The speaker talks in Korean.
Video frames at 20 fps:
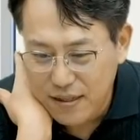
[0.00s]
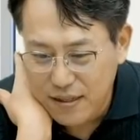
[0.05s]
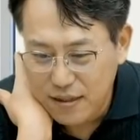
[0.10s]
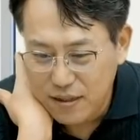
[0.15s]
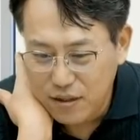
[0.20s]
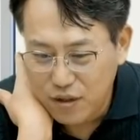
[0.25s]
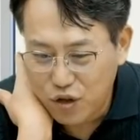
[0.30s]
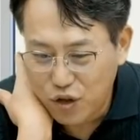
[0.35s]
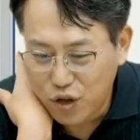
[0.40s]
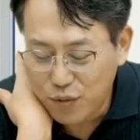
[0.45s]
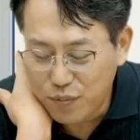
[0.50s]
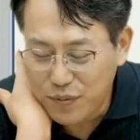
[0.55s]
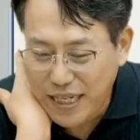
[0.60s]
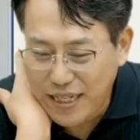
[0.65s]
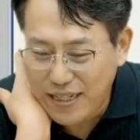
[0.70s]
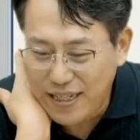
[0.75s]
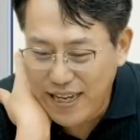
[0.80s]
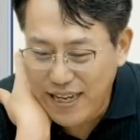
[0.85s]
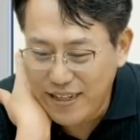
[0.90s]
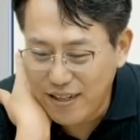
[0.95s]
수급
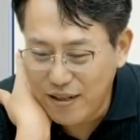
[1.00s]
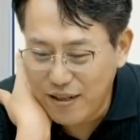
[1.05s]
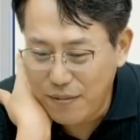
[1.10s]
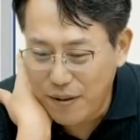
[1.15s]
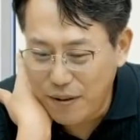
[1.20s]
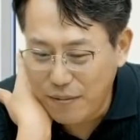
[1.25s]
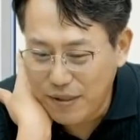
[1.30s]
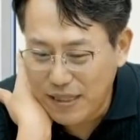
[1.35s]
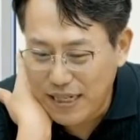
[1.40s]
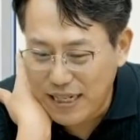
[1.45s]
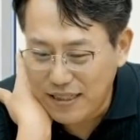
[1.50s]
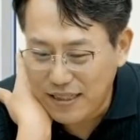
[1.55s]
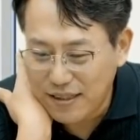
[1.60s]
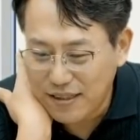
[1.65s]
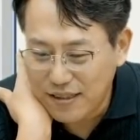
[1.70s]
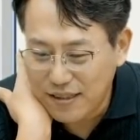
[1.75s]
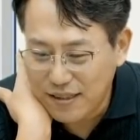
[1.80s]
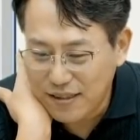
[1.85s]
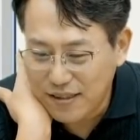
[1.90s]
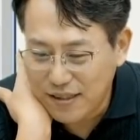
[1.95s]
체크하는 걸 법을
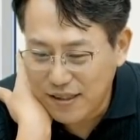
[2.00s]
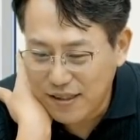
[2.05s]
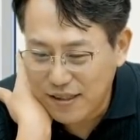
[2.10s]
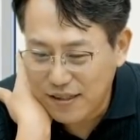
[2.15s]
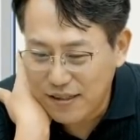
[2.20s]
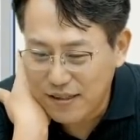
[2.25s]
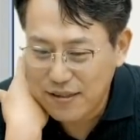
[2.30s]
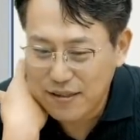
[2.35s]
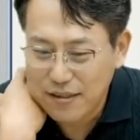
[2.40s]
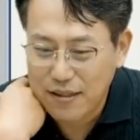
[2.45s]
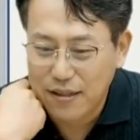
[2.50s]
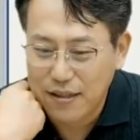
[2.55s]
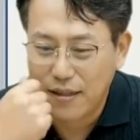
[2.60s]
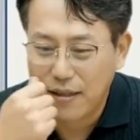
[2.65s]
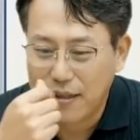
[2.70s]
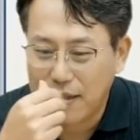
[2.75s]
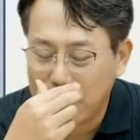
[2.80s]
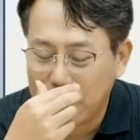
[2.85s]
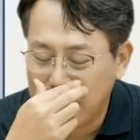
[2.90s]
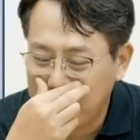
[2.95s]
가르쳐 드렸어요.
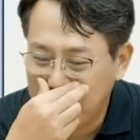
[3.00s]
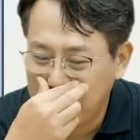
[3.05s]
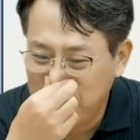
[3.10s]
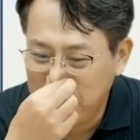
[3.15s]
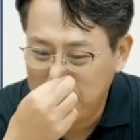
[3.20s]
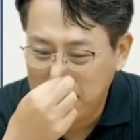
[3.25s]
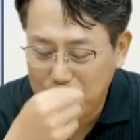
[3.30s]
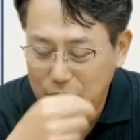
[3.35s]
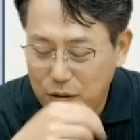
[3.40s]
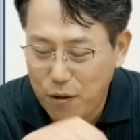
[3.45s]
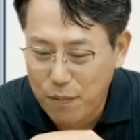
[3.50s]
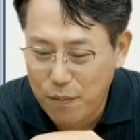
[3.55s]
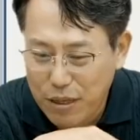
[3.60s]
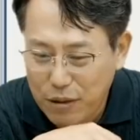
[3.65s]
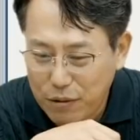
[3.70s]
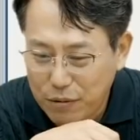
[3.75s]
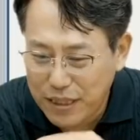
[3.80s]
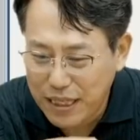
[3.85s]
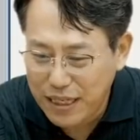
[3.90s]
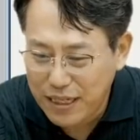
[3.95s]
그리고
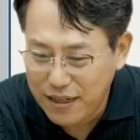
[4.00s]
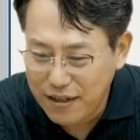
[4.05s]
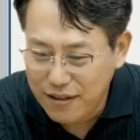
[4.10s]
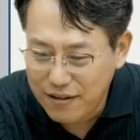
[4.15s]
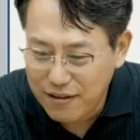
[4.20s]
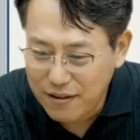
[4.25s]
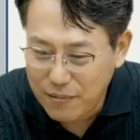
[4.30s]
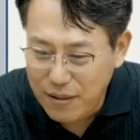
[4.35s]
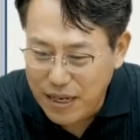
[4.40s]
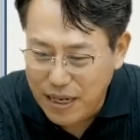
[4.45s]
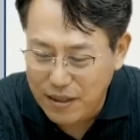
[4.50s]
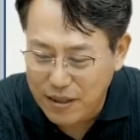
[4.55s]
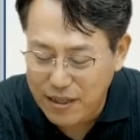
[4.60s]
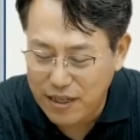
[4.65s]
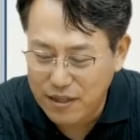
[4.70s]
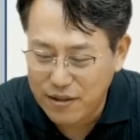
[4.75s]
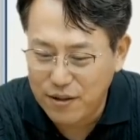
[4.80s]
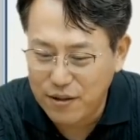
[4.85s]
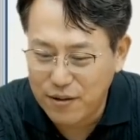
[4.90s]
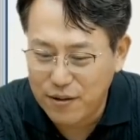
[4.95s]
공매도 때리는 걸
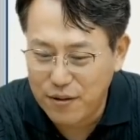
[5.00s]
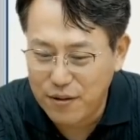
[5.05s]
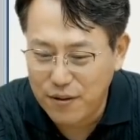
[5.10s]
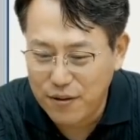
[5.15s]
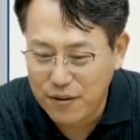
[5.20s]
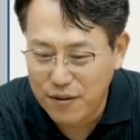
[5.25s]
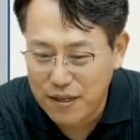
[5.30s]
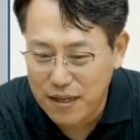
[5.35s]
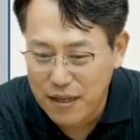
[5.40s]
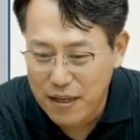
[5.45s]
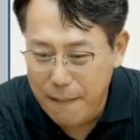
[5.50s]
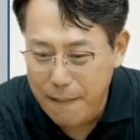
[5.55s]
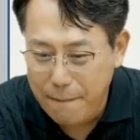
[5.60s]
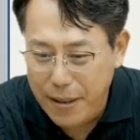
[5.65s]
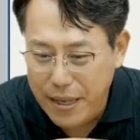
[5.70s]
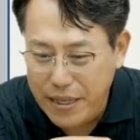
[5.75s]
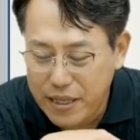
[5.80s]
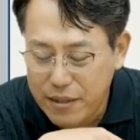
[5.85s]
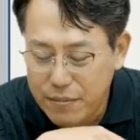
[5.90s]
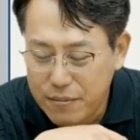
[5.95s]
가르쳐 드렸고,
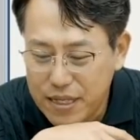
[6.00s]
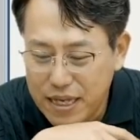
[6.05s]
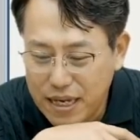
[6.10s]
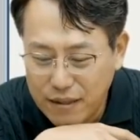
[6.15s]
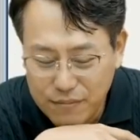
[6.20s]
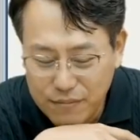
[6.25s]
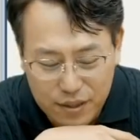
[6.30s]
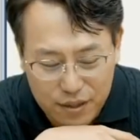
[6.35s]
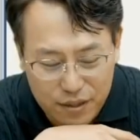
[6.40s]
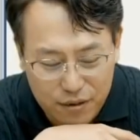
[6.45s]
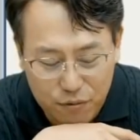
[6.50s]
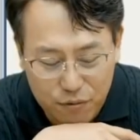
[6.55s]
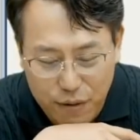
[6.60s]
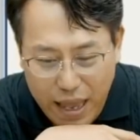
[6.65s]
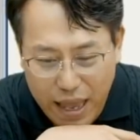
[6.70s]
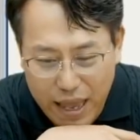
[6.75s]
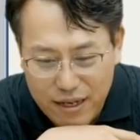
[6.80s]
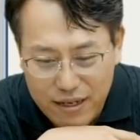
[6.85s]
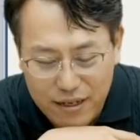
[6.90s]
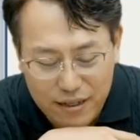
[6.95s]
패시브 자금들은
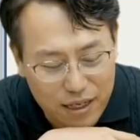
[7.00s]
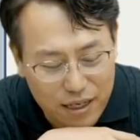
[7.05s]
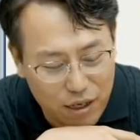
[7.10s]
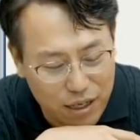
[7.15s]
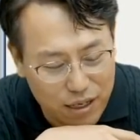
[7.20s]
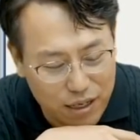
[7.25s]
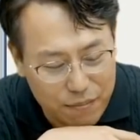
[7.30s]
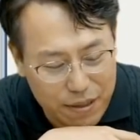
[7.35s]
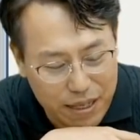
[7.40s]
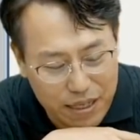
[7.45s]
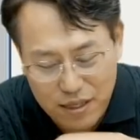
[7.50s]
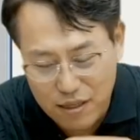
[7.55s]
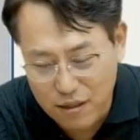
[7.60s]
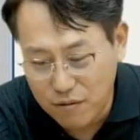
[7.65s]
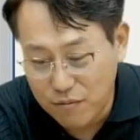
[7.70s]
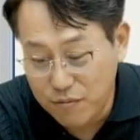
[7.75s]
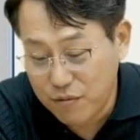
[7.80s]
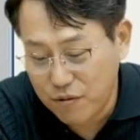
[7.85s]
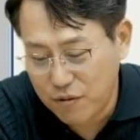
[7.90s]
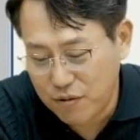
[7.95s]
왜 그렇게
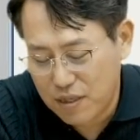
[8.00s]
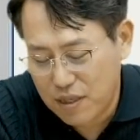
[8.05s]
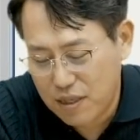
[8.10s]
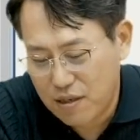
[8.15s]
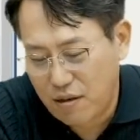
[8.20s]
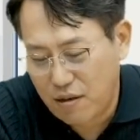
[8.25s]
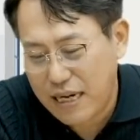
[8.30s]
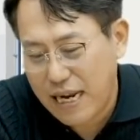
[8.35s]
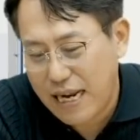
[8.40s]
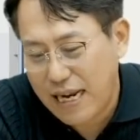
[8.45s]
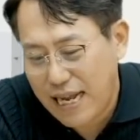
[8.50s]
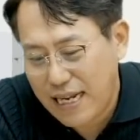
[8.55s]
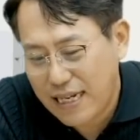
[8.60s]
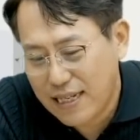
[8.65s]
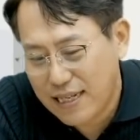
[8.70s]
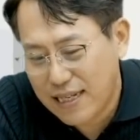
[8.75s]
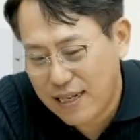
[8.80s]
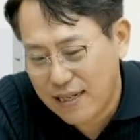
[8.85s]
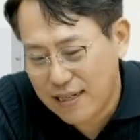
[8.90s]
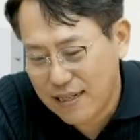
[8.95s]
거래를
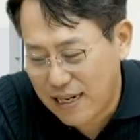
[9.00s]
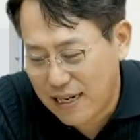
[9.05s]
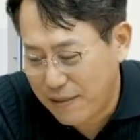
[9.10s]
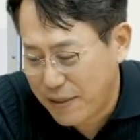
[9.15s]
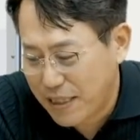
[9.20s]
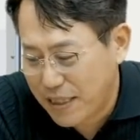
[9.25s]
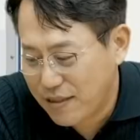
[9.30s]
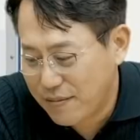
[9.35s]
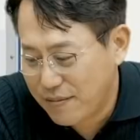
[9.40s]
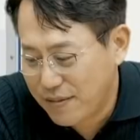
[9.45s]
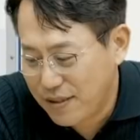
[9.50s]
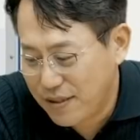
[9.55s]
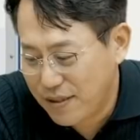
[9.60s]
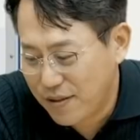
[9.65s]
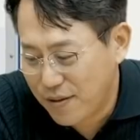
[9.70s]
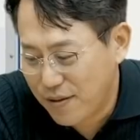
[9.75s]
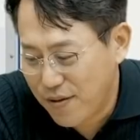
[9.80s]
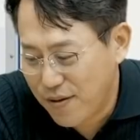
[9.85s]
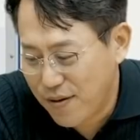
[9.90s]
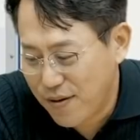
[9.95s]
하는가를 가르침을
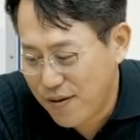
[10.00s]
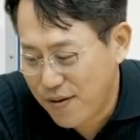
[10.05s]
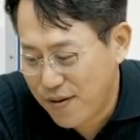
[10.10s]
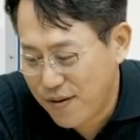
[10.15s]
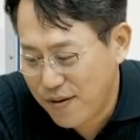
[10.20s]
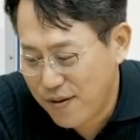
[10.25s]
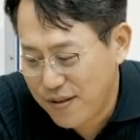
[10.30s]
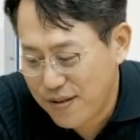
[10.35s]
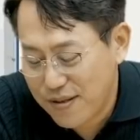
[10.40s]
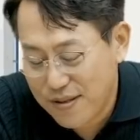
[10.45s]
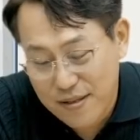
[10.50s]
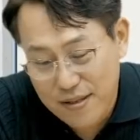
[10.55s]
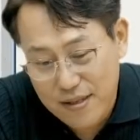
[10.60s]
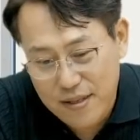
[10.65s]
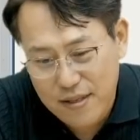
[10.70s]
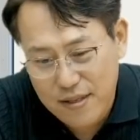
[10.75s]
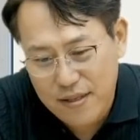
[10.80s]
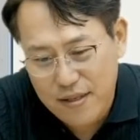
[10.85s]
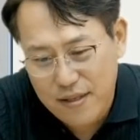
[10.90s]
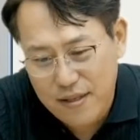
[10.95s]
드렸고,
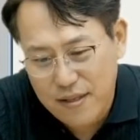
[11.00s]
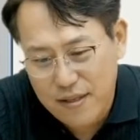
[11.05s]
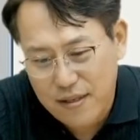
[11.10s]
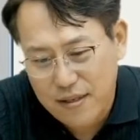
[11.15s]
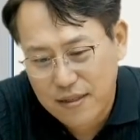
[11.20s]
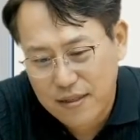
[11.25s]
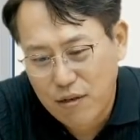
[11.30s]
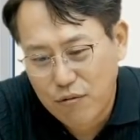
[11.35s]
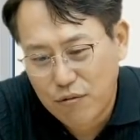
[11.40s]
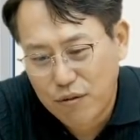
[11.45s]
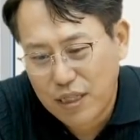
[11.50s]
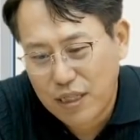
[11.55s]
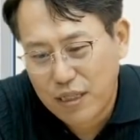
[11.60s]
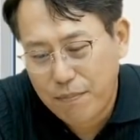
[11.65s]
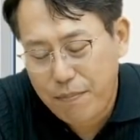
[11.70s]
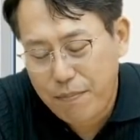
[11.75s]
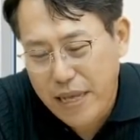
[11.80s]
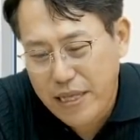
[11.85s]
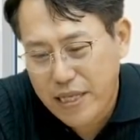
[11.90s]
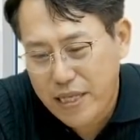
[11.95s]
근데
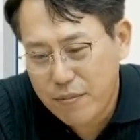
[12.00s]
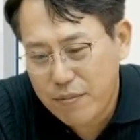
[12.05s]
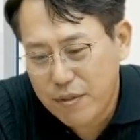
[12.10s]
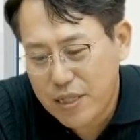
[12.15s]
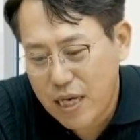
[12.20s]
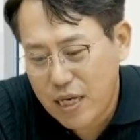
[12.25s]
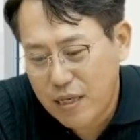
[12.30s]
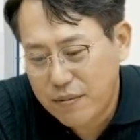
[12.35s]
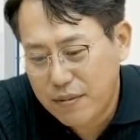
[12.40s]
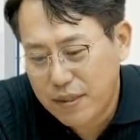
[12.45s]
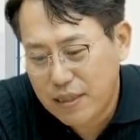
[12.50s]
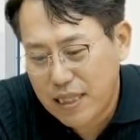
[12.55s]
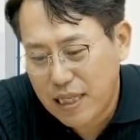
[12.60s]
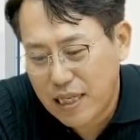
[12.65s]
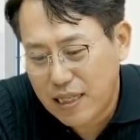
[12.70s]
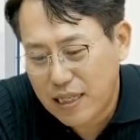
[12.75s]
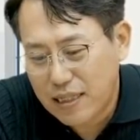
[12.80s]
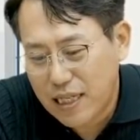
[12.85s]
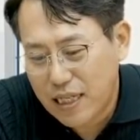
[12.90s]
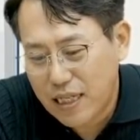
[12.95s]
우리는 패시브 자금을
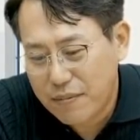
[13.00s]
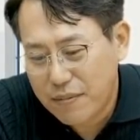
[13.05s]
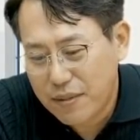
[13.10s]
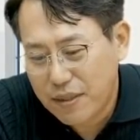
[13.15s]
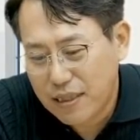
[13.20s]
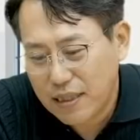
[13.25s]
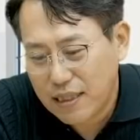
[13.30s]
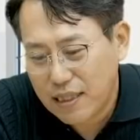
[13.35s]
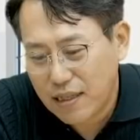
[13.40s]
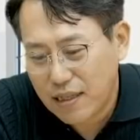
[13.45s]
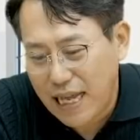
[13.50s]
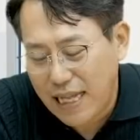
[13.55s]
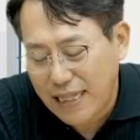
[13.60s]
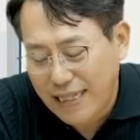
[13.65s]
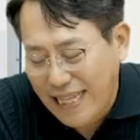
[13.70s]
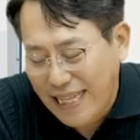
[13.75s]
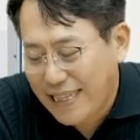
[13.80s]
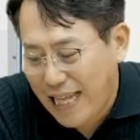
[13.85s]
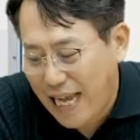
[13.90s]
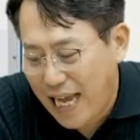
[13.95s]
따라다니면 안
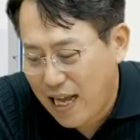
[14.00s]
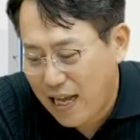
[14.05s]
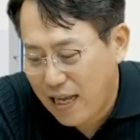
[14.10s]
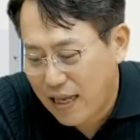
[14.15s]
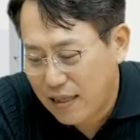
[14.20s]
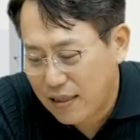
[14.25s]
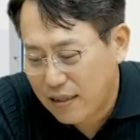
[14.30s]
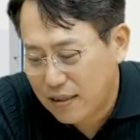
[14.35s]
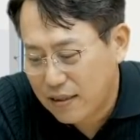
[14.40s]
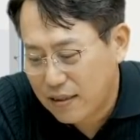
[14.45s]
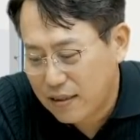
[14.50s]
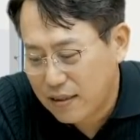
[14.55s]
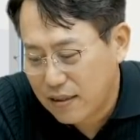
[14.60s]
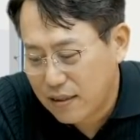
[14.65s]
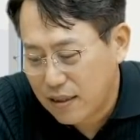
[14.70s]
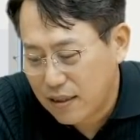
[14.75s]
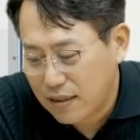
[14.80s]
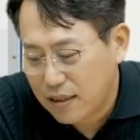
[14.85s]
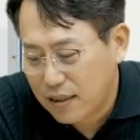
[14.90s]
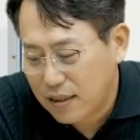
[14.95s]
된다.
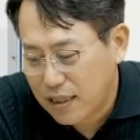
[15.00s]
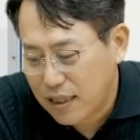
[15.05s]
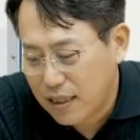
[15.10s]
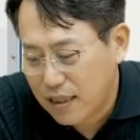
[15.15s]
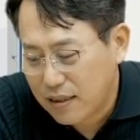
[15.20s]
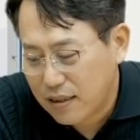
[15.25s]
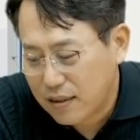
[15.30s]
안 된다.